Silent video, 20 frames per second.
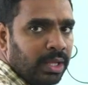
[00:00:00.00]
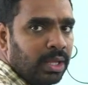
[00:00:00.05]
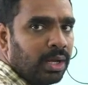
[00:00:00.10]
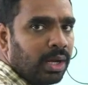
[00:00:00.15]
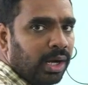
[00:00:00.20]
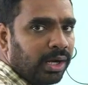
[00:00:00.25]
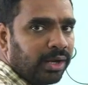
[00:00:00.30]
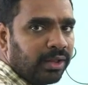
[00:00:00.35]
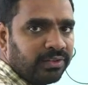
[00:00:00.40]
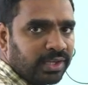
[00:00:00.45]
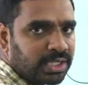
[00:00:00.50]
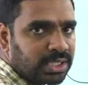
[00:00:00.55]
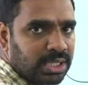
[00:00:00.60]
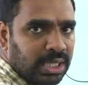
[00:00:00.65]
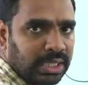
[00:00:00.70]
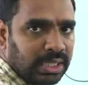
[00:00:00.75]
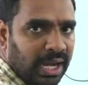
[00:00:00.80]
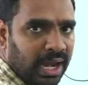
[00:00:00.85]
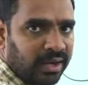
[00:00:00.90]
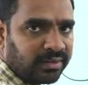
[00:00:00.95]
అంటే
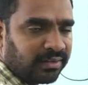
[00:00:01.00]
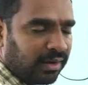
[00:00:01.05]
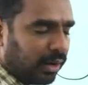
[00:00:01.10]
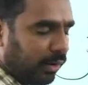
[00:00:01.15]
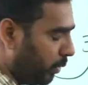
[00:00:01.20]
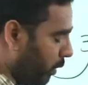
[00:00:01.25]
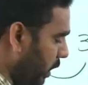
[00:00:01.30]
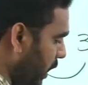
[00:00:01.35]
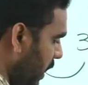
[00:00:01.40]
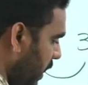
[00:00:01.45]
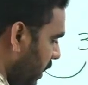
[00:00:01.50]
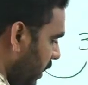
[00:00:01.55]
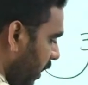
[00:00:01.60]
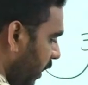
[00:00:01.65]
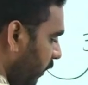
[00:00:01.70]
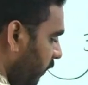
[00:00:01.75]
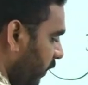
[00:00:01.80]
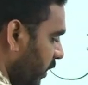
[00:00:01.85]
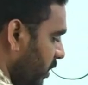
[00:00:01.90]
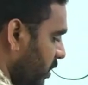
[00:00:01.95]
సిక్స్టీన్ క్యాన్సిల్ అవ్వదు
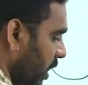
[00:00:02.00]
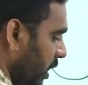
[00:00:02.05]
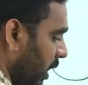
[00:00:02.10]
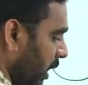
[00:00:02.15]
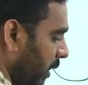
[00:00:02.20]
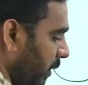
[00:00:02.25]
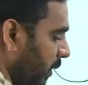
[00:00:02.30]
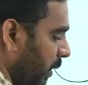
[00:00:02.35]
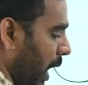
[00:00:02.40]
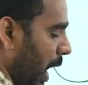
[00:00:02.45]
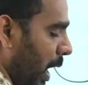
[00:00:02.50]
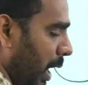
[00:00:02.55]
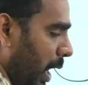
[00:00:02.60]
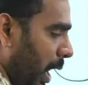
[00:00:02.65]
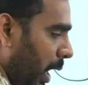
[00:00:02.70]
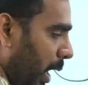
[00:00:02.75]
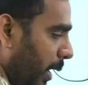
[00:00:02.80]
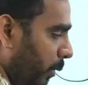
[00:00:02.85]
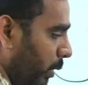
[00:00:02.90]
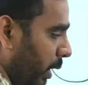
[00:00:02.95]
ఈ సిక్స్టీన్ అనేది
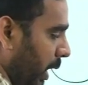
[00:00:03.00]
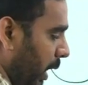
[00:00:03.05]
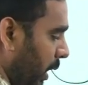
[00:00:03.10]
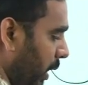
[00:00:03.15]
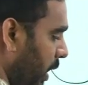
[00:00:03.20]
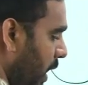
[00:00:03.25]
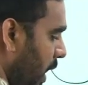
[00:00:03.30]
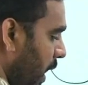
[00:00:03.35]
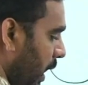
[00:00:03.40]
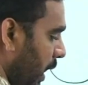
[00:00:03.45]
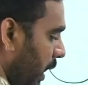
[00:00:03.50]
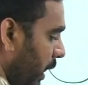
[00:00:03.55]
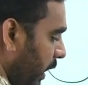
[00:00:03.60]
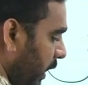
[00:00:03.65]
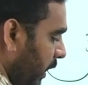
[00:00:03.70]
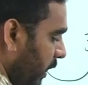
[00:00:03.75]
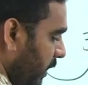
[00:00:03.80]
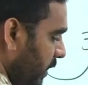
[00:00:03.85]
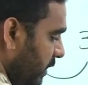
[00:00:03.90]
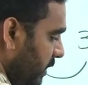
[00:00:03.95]
అలానే ఉండాలి అంటే
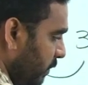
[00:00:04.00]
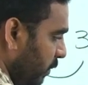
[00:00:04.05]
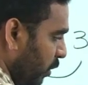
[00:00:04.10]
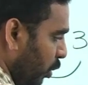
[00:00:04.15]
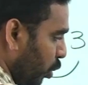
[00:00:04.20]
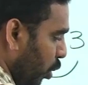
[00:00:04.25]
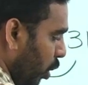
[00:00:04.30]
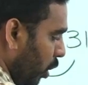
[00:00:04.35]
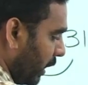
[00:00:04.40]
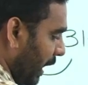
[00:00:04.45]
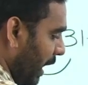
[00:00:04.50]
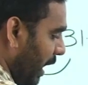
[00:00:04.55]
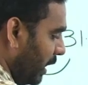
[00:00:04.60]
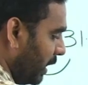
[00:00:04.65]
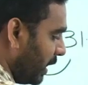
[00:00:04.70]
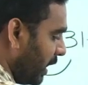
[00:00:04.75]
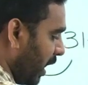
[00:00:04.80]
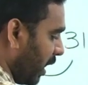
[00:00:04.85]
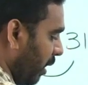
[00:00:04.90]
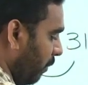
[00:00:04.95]
ఈ టోటల్
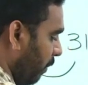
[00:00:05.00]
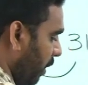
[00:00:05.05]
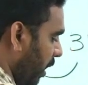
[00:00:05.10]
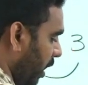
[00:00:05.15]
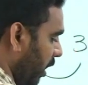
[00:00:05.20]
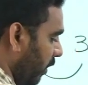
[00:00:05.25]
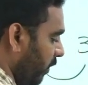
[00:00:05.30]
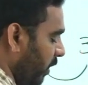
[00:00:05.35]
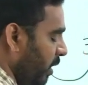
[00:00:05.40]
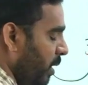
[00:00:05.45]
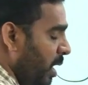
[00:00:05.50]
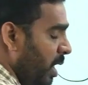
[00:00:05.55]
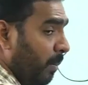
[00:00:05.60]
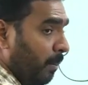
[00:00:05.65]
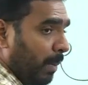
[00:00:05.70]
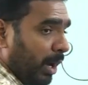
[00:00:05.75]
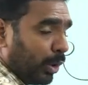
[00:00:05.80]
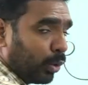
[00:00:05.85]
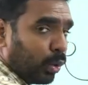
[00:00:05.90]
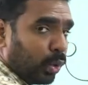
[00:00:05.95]
ఎంటైర్ నెంబర్ అనేది
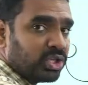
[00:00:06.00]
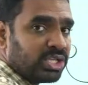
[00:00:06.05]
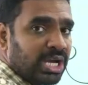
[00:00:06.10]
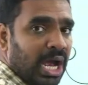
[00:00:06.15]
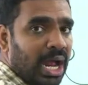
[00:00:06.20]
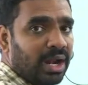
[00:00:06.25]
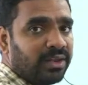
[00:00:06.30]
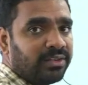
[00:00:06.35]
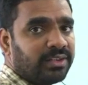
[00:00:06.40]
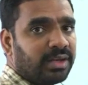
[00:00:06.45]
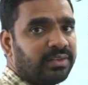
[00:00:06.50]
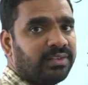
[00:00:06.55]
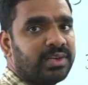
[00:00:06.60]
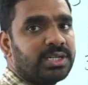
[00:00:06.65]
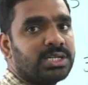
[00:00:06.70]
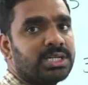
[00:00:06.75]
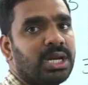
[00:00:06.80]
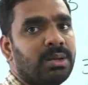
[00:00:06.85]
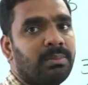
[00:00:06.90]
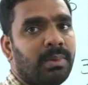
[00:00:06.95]
మనకు వచ్చే ఆన్సర్
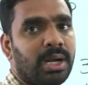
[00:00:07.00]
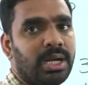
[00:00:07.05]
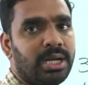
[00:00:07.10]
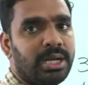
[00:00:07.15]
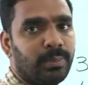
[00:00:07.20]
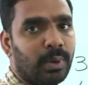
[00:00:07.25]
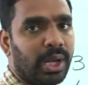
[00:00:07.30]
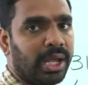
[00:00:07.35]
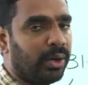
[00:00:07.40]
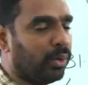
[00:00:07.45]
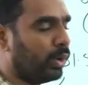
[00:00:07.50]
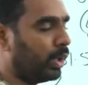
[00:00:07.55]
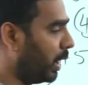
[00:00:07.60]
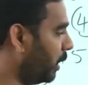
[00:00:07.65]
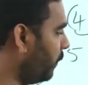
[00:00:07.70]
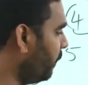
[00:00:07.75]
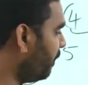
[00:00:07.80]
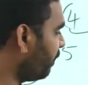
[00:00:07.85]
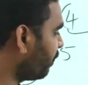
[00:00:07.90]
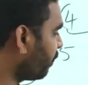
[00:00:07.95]
సిక్స్టీన్ మల్టిపుల్ అయి
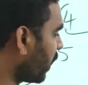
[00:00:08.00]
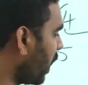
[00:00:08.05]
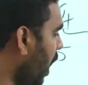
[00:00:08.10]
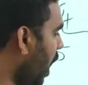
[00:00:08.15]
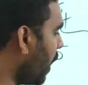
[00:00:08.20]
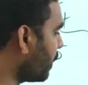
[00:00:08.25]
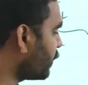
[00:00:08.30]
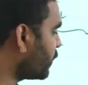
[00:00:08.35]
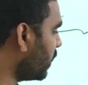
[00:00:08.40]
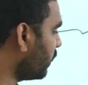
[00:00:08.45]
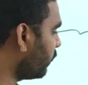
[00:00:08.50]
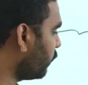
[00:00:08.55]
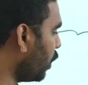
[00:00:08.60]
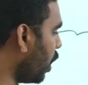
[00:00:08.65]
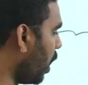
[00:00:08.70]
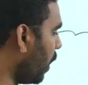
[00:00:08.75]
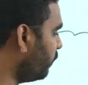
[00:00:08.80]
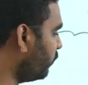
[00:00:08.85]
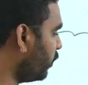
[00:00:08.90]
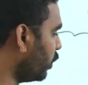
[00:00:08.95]
ఉండాలి ఆప్షన్స్లో
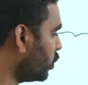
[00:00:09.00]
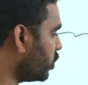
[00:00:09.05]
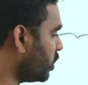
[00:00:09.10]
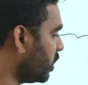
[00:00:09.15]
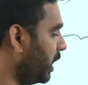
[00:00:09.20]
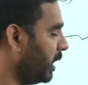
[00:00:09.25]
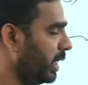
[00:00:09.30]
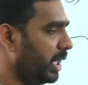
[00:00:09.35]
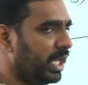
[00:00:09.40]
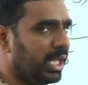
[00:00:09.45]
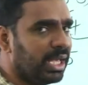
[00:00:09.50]
అబ్జర్వ్ చేయండి